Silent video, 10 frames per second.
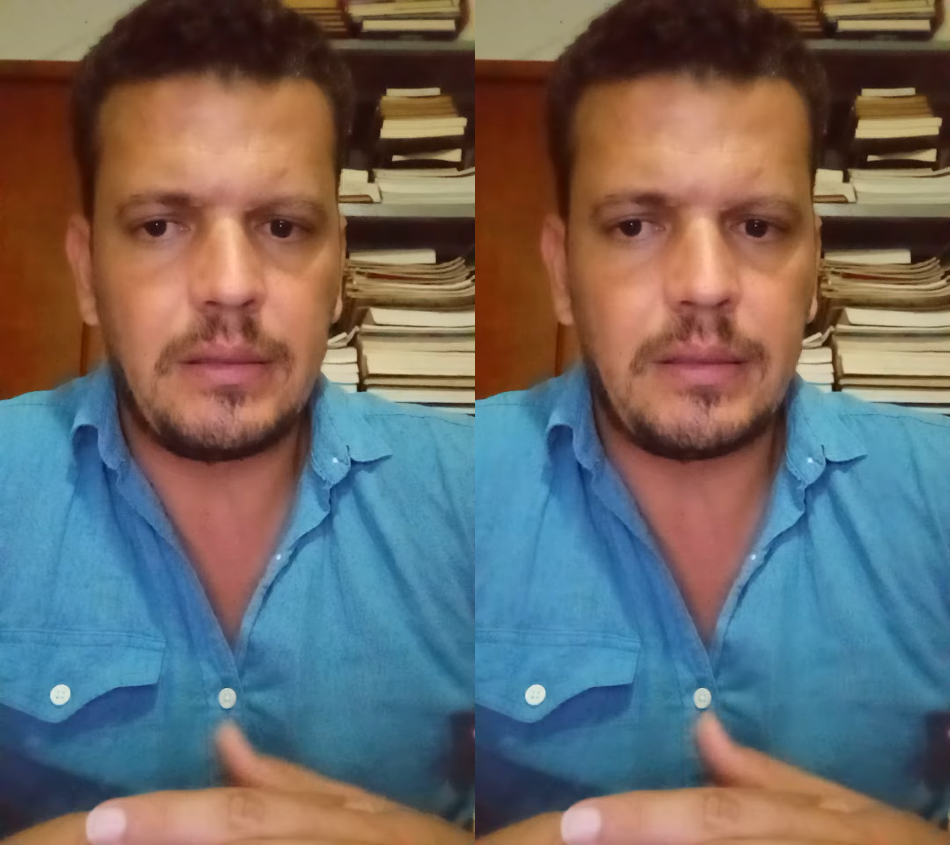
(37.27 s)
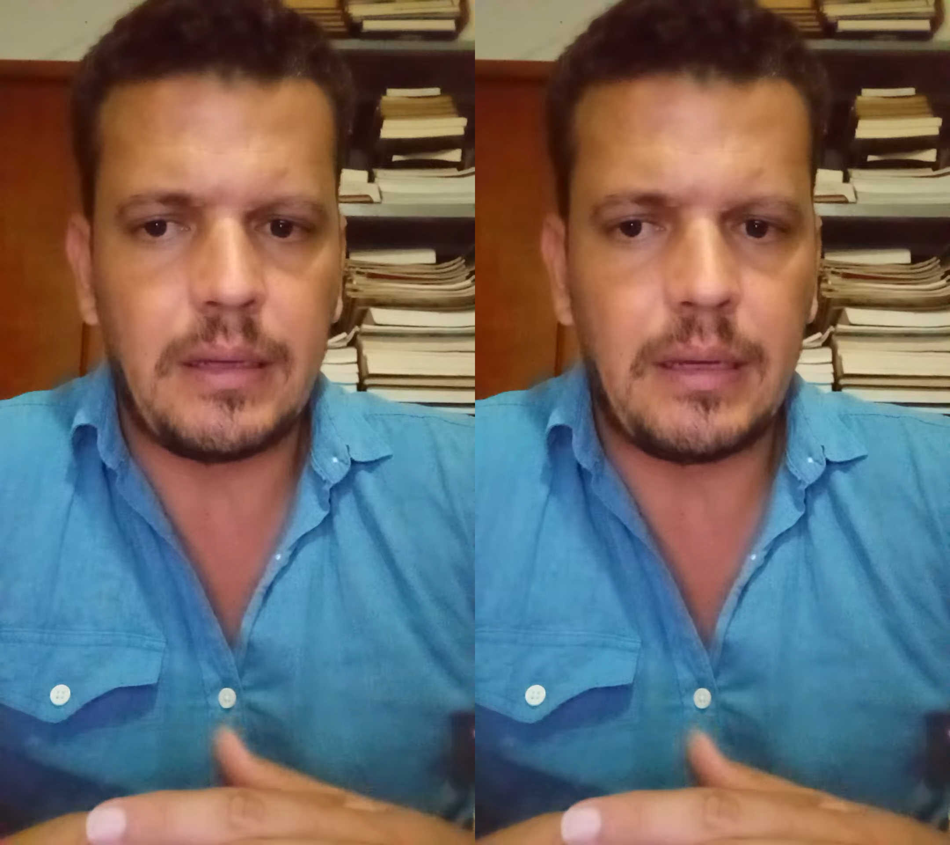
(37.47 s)

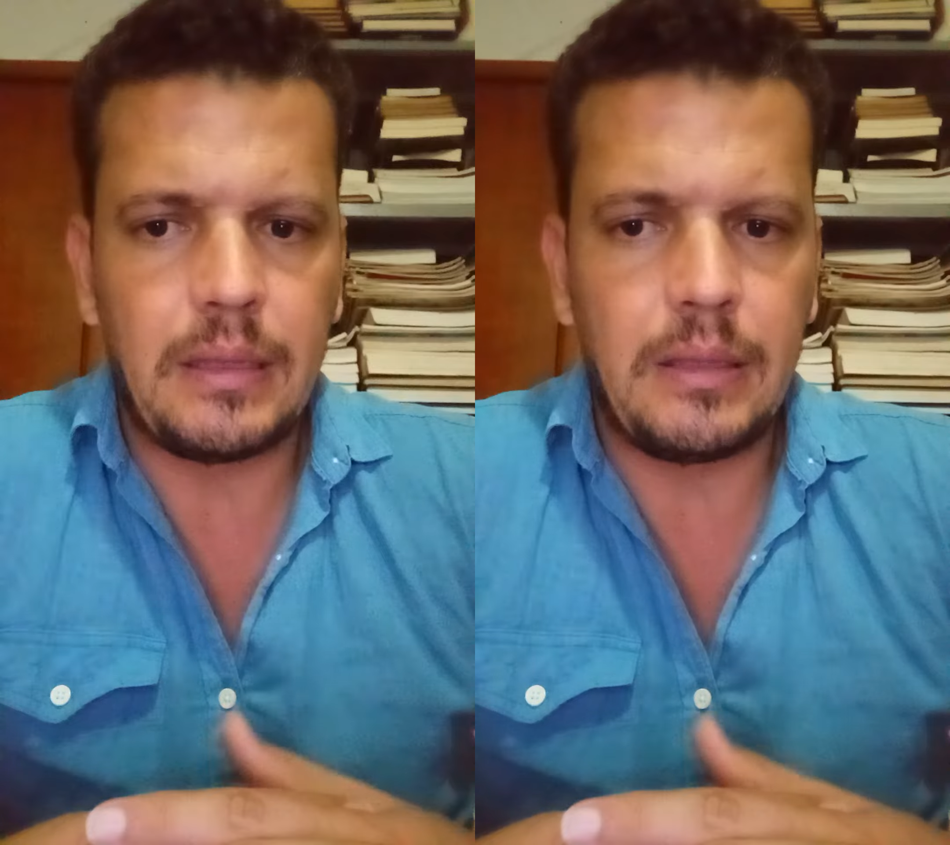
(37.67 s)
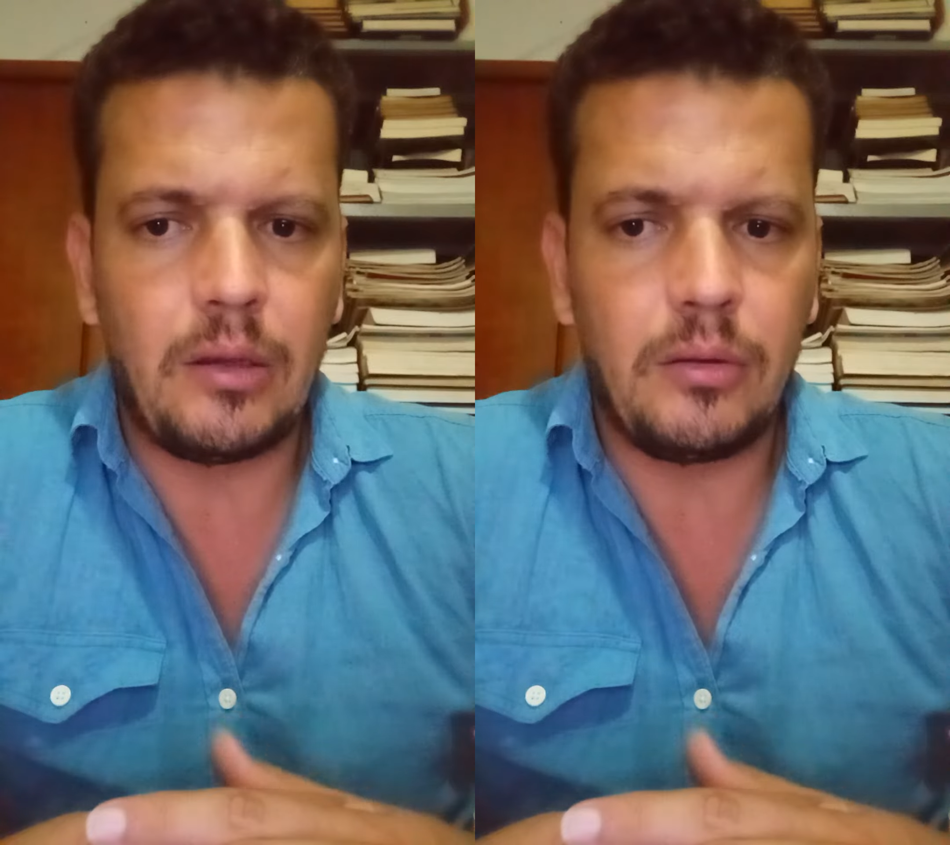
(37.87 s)
está
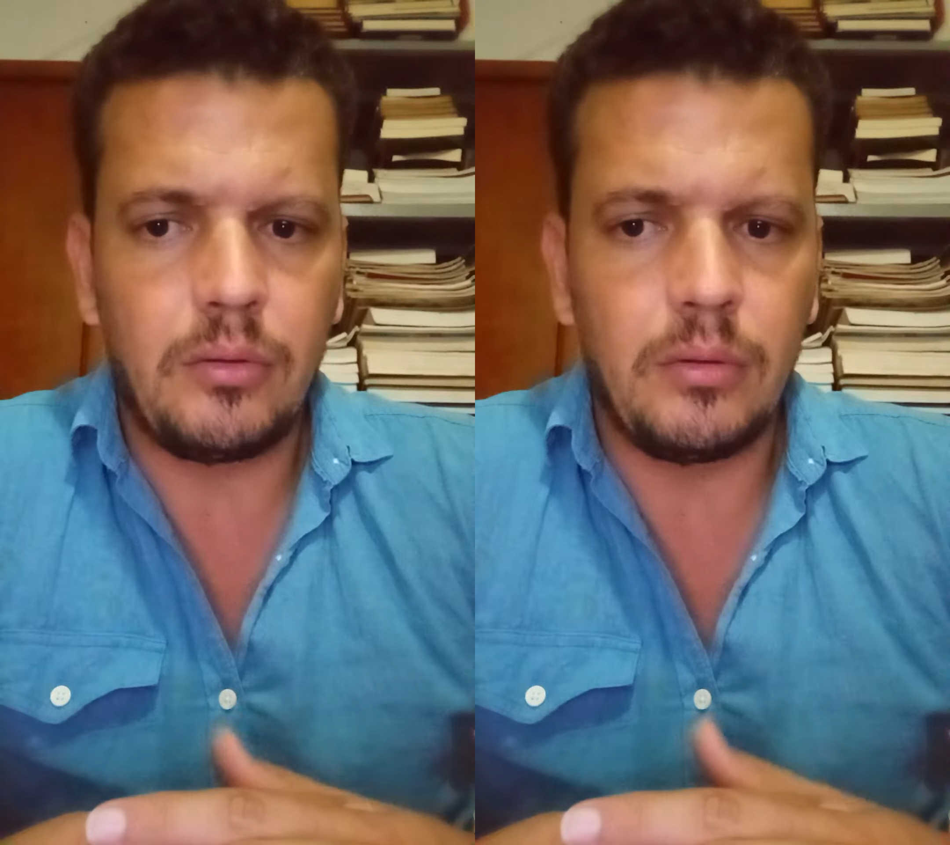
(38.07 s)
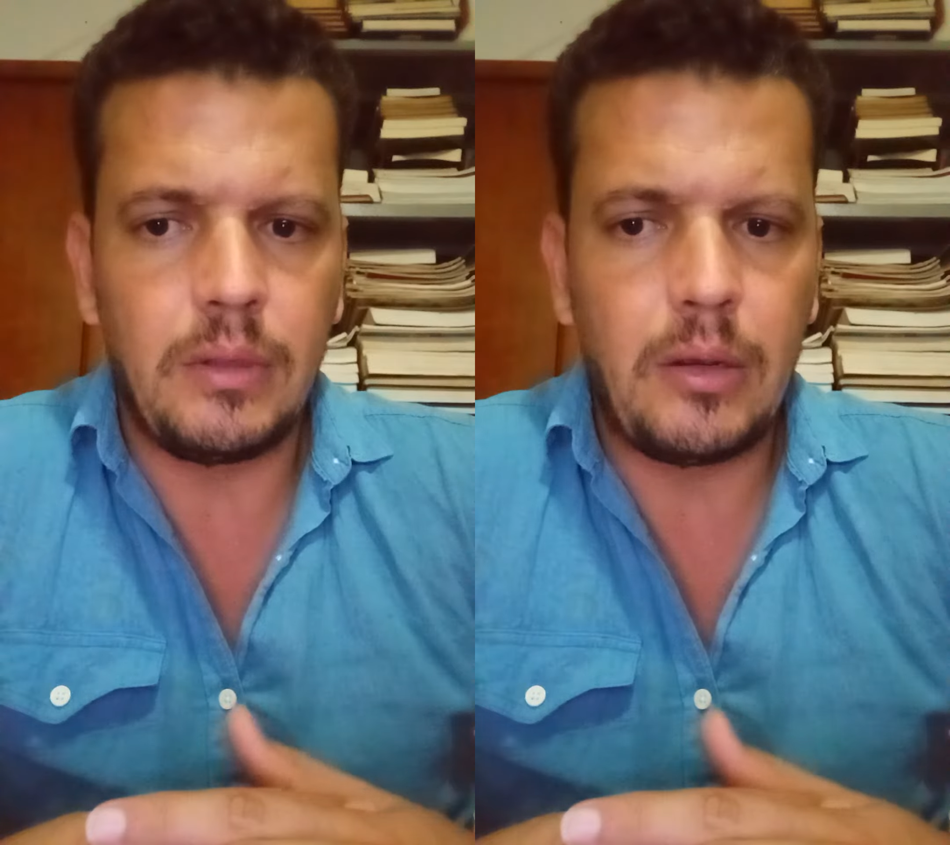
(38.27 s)
de,
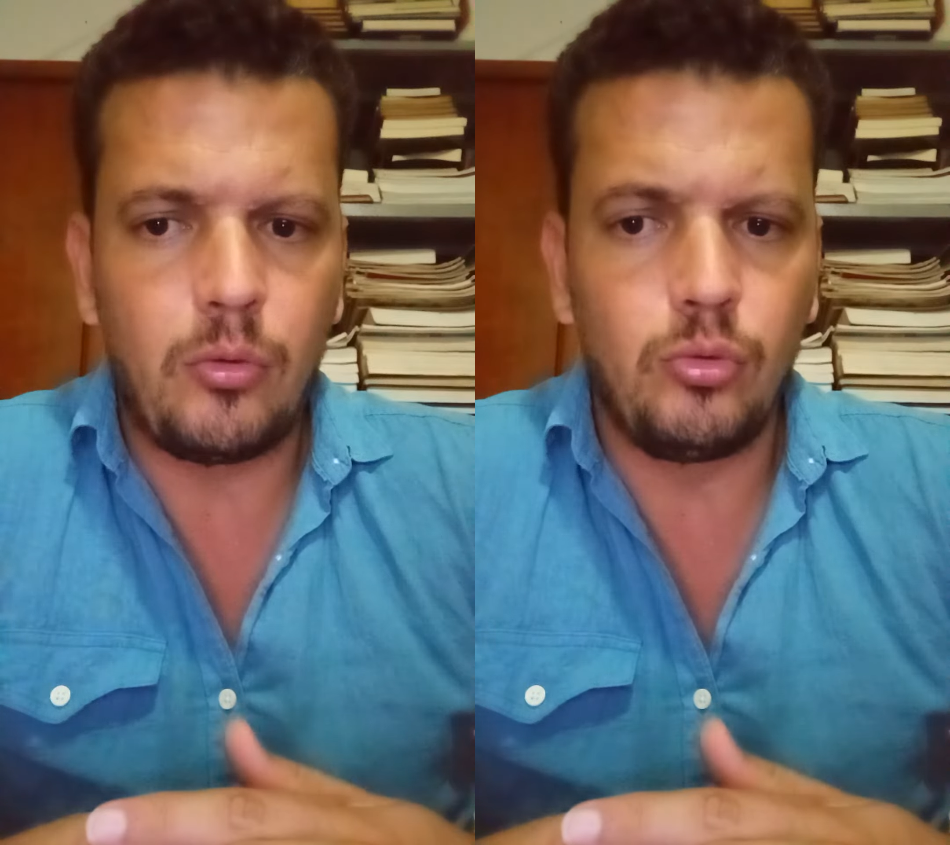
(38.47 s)
de